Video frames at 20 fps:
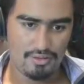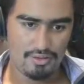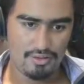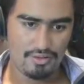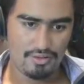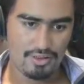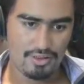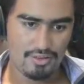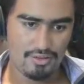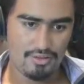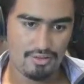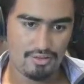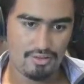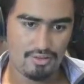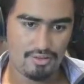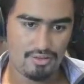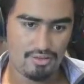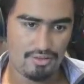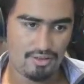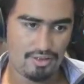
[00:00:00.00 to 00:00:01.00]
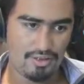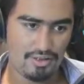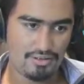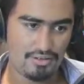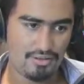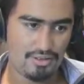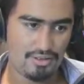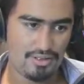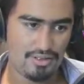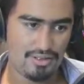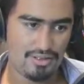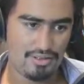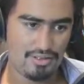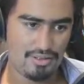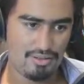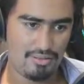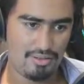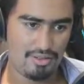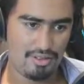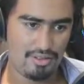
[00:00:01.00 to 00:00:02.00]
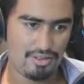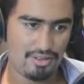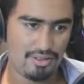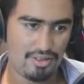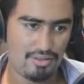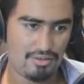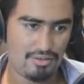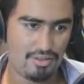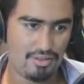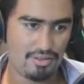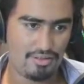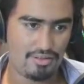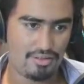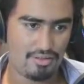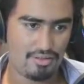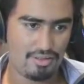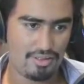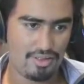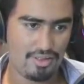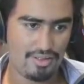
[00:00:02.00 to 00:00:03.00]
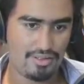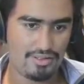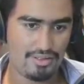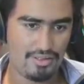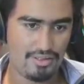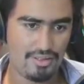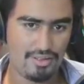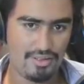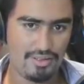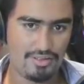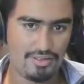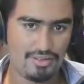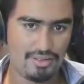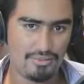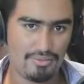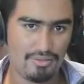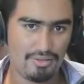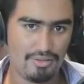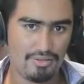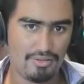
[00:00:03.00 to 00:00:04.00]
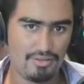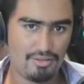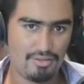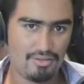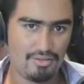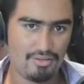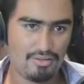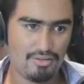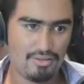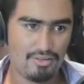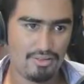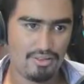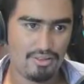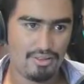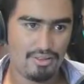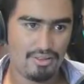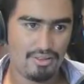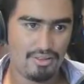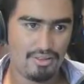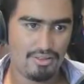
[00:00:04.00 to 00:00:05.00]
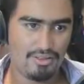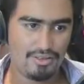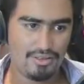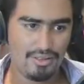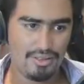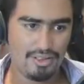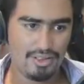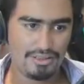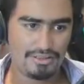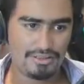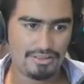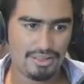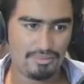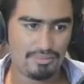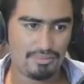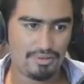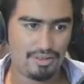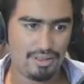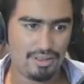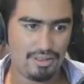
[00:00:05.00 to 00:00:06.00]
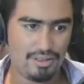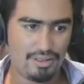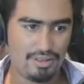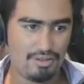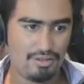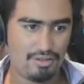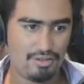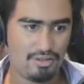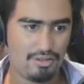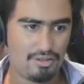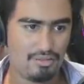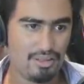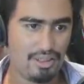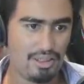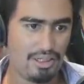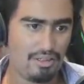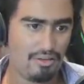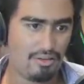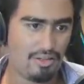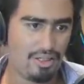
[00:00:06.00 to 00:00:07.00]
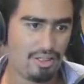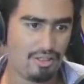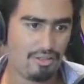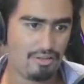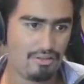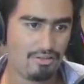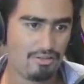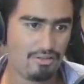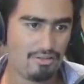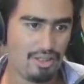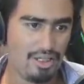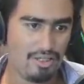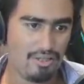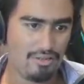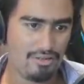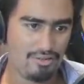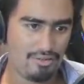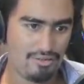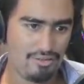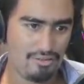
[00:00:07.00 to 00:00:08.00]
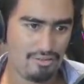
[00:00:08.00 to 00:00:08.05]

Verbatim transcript: Es que yo... Esto ya, esto mejor te lo dejo ahí. Si lo quieres ahí, chavalón. Tiene que estar por aquí, ojo. Mira, que hay un carro... Un carro.